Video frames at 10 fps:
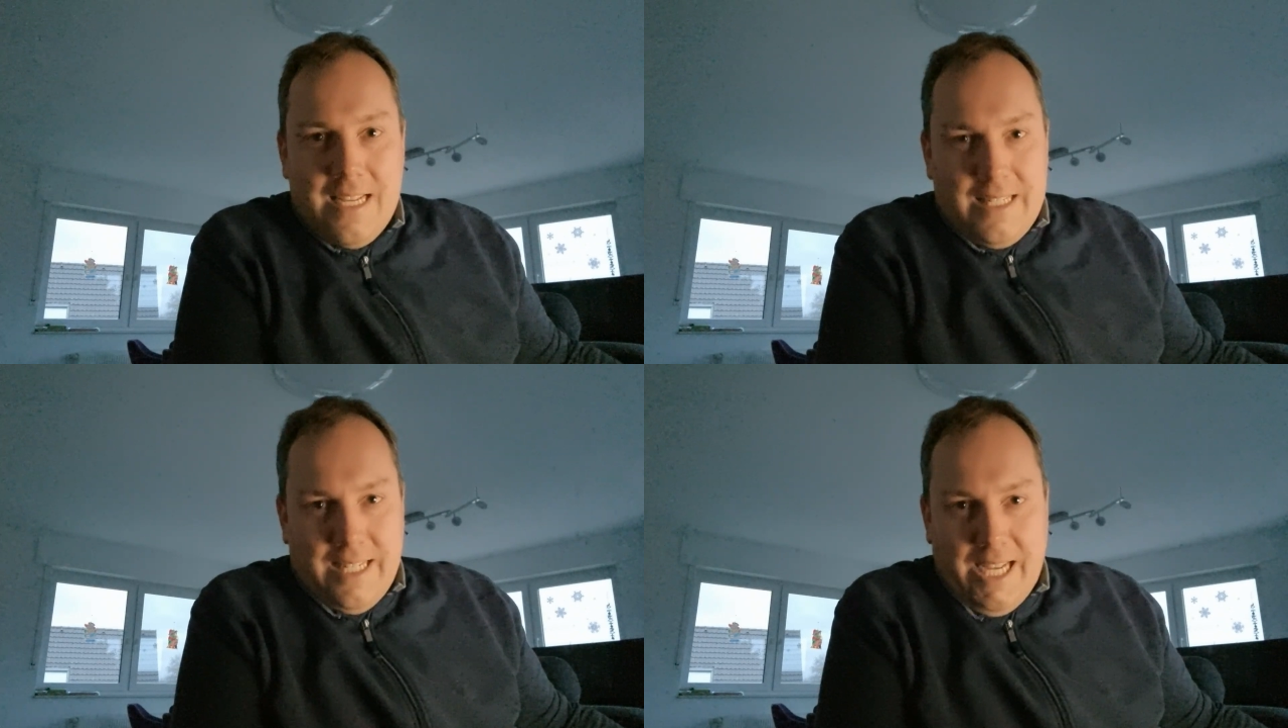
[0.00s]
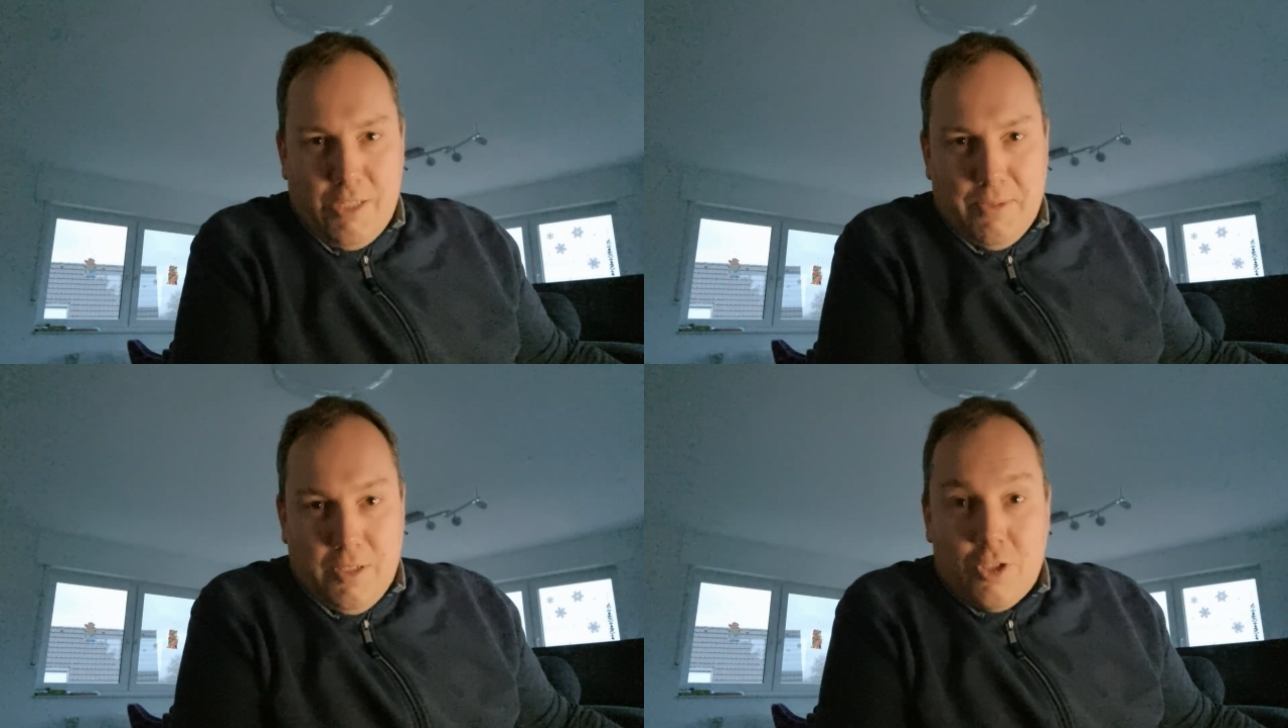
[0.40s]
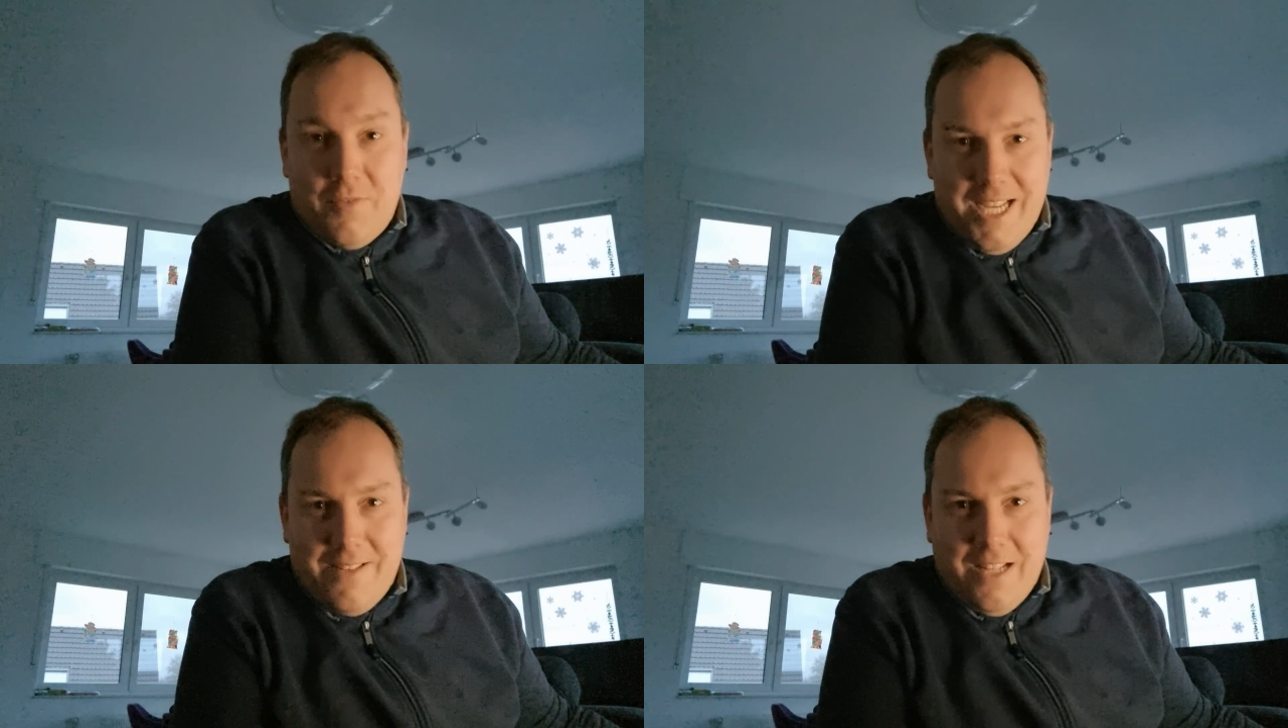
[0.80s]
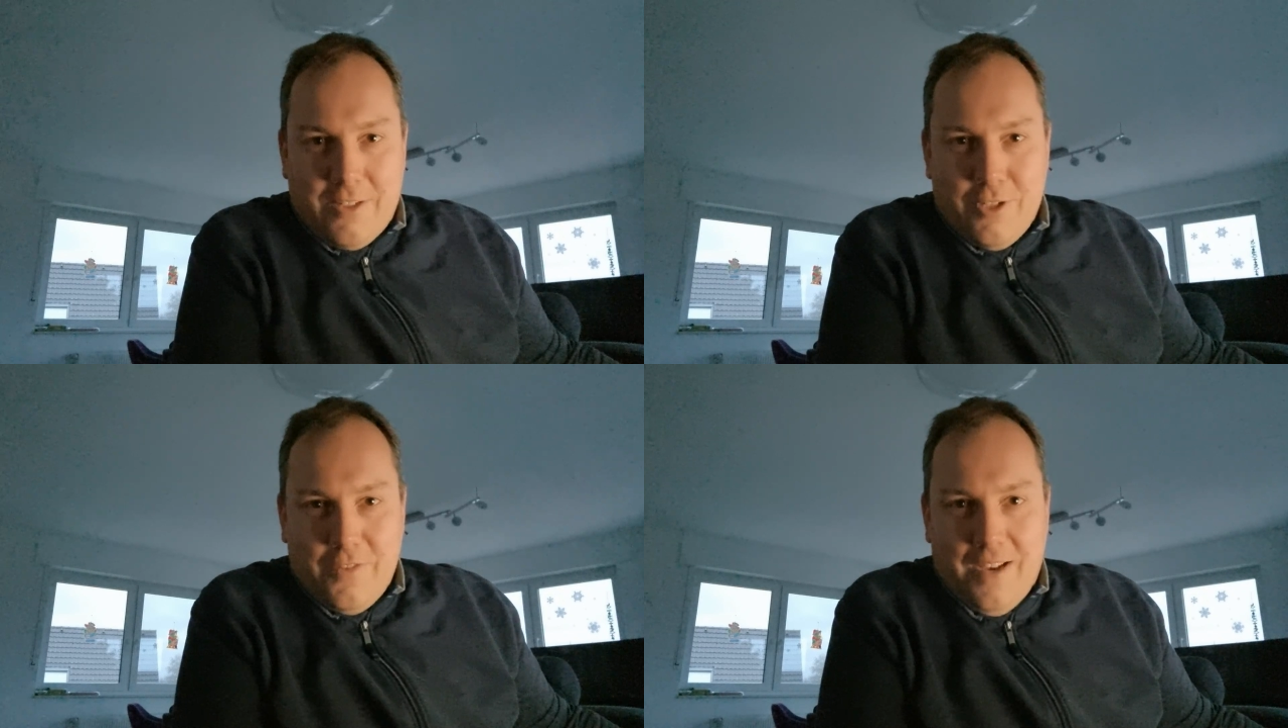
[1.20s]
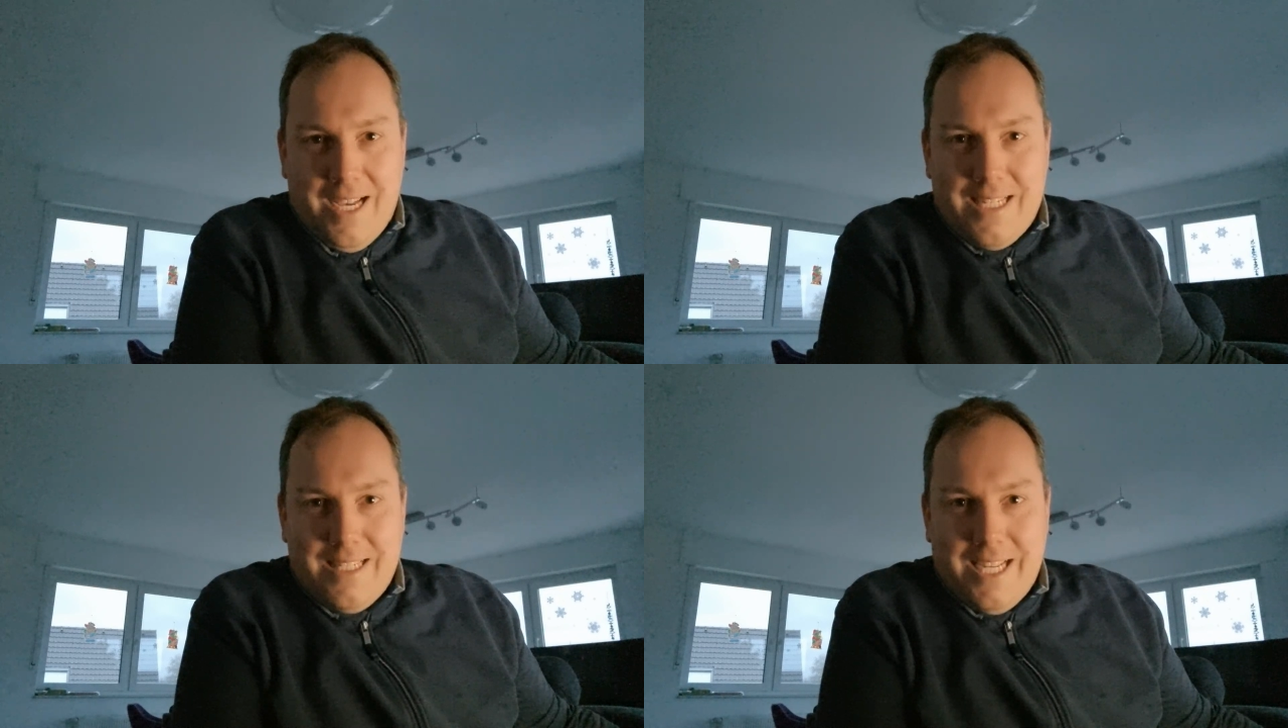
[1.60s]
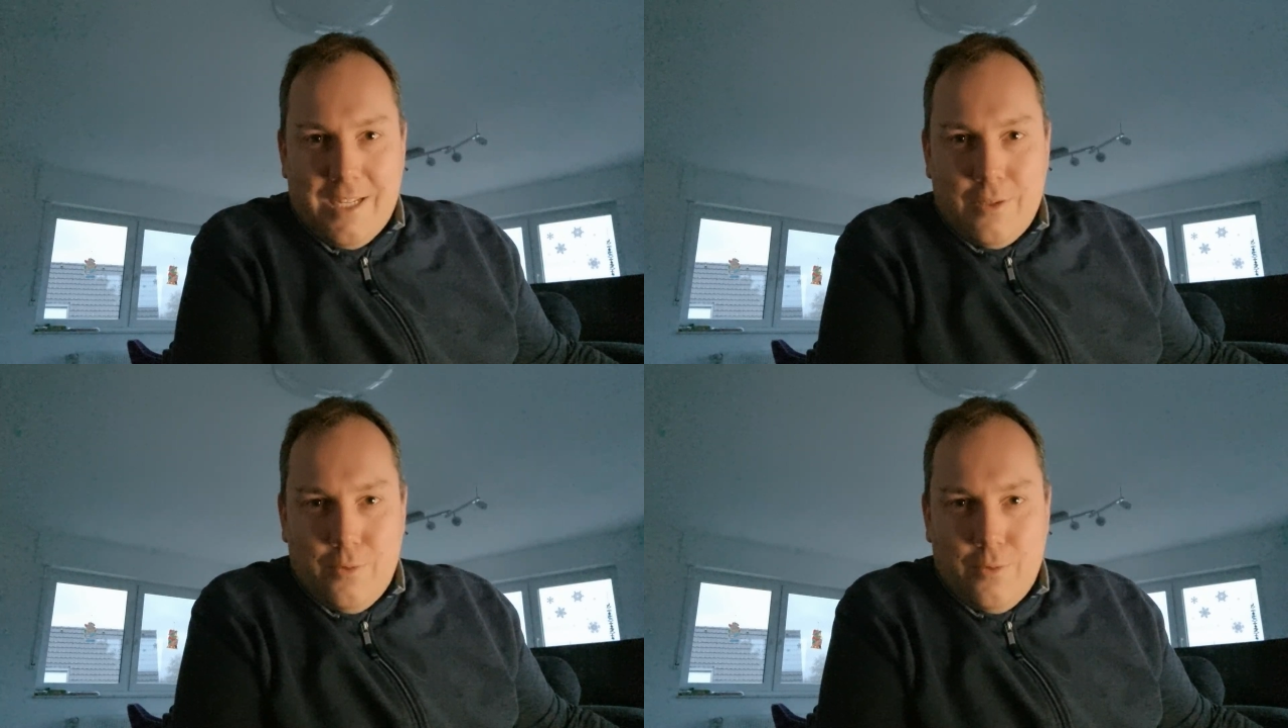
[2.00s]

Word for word: den Rennsport aus Schweden natürlich vor allen Dingen.